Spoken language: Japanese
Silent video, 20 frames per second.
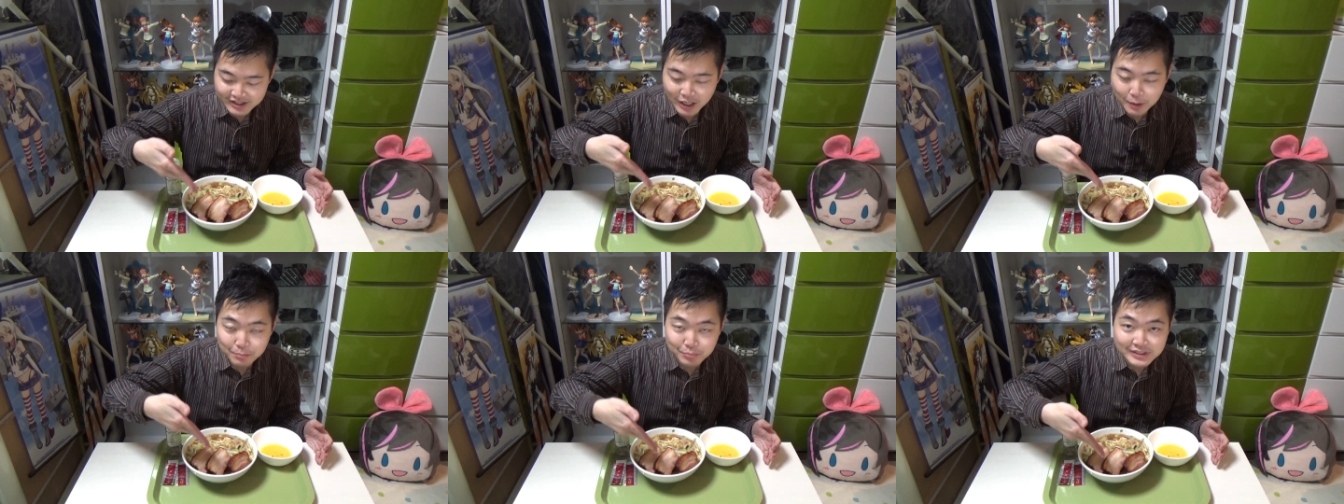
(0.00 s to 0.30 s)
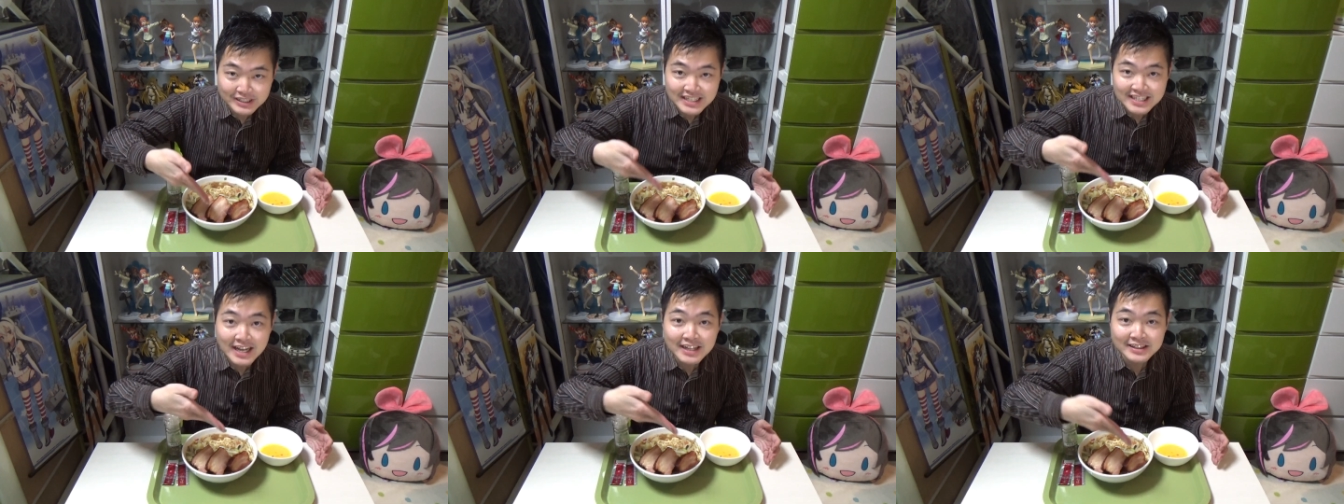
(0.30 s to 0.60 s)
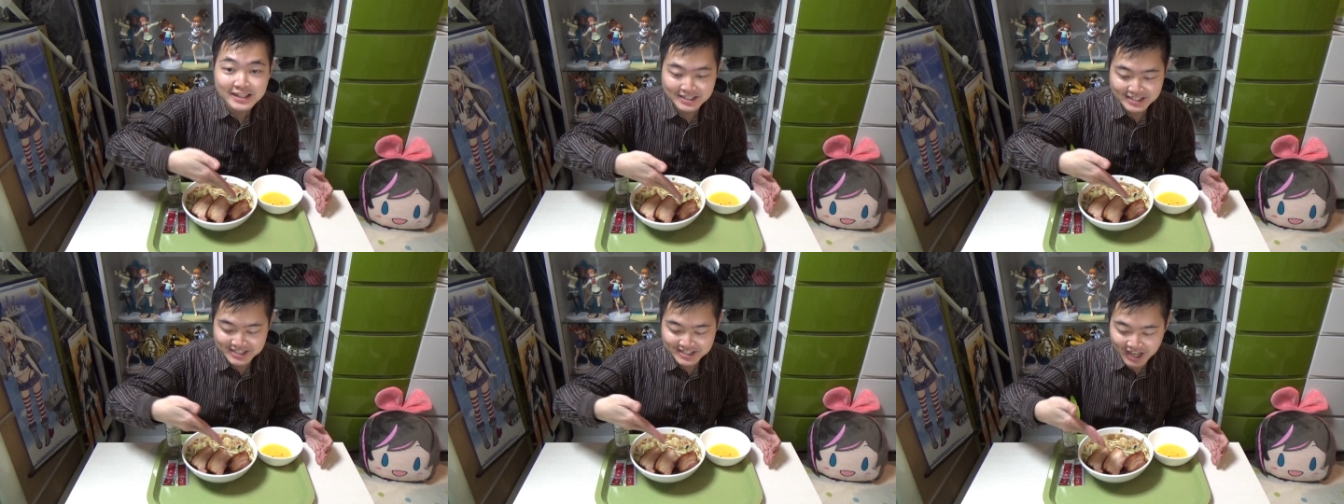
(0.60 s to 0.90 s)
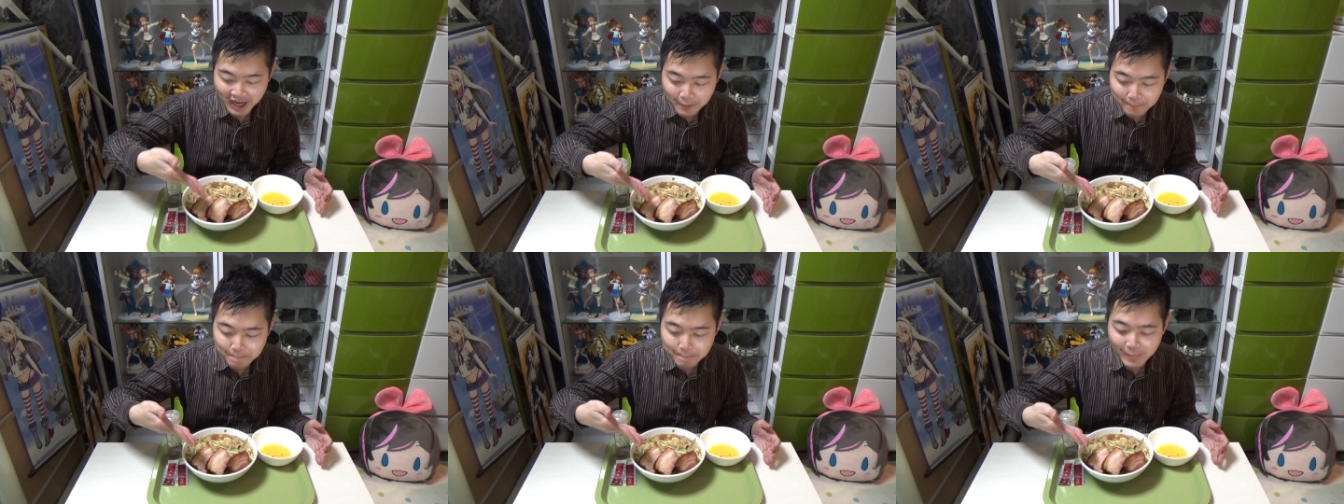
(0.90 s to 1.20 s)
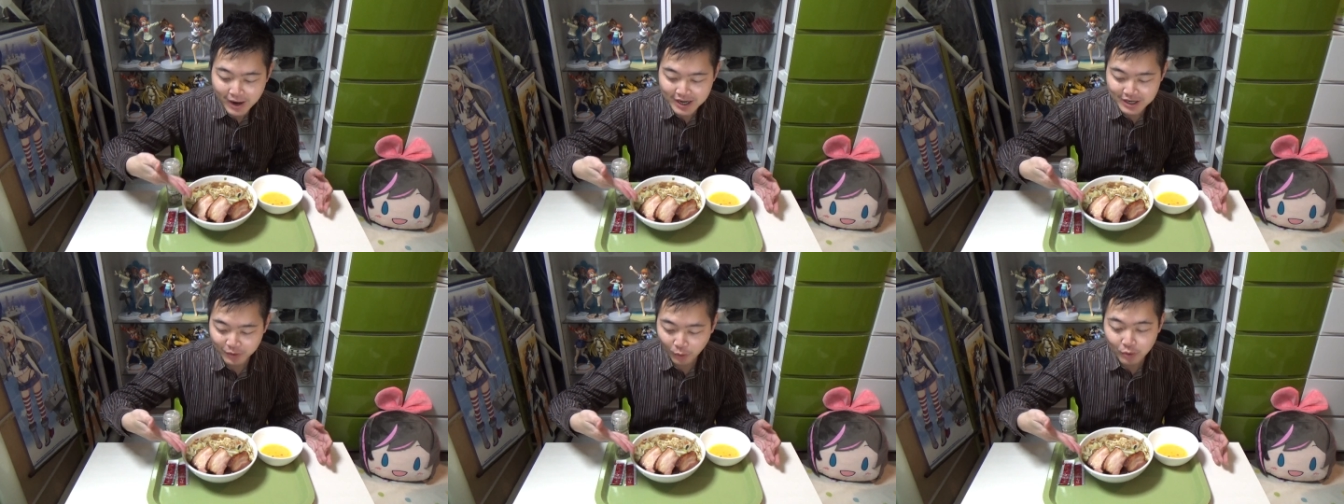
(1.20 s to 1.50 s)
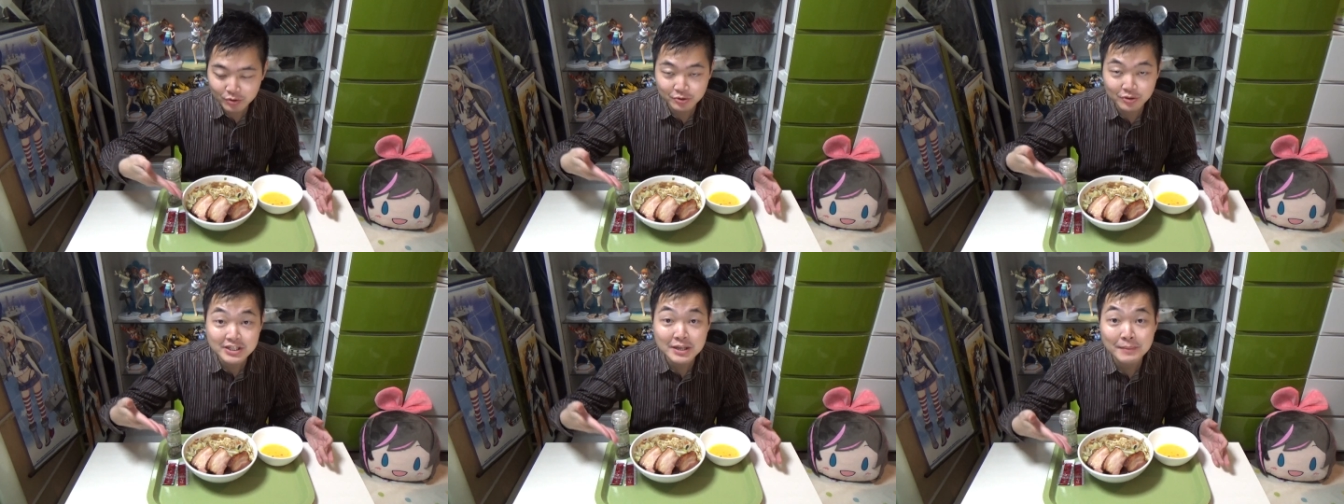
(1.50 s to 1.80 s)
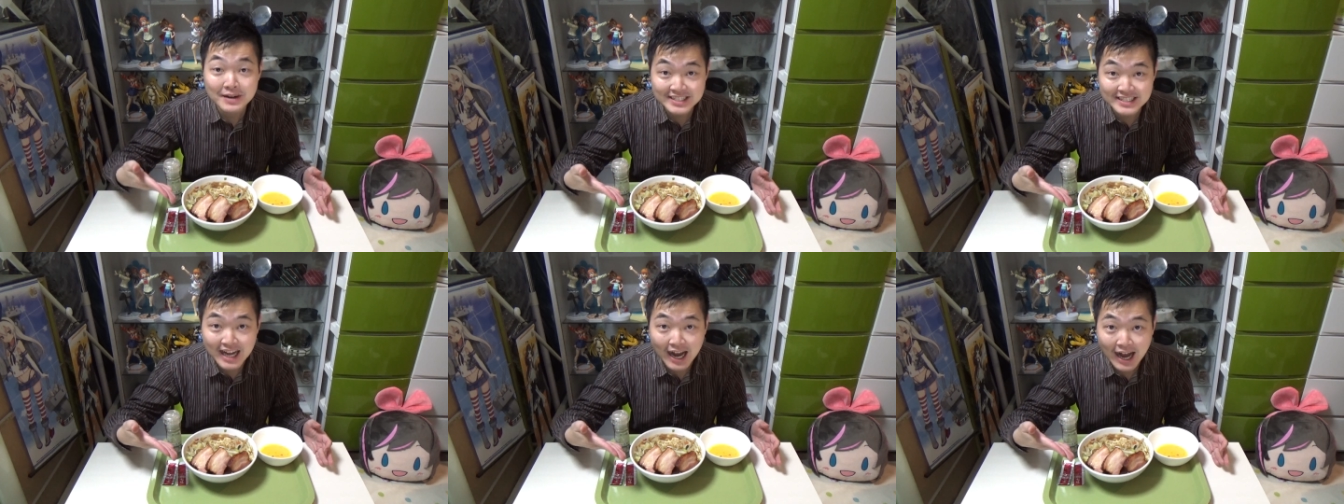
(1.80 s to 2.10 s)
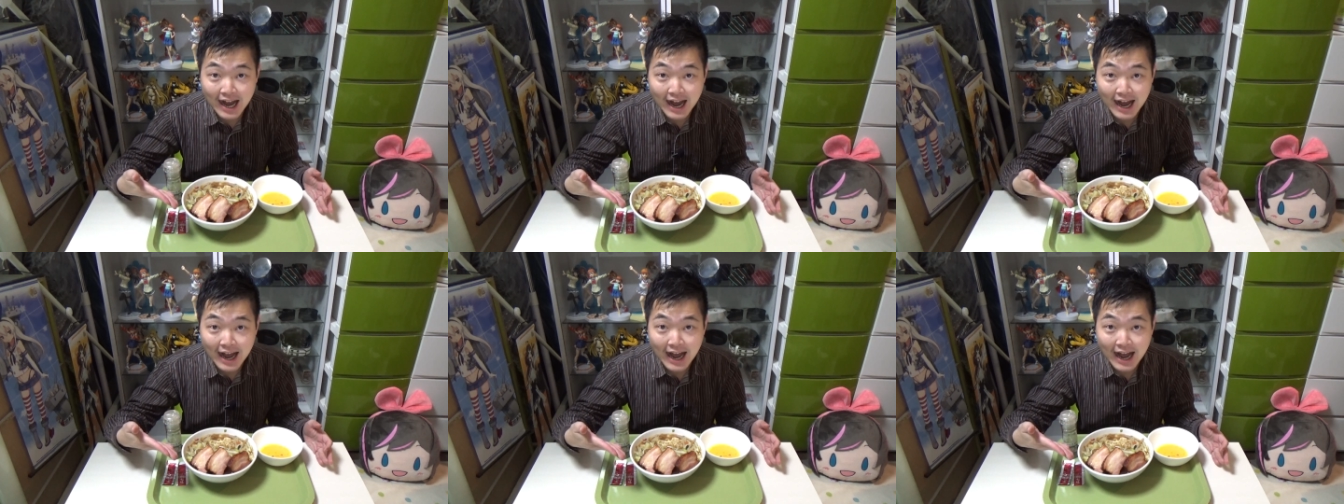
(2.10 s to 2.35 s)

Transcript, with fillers: た豚さんたち3枚を乗せました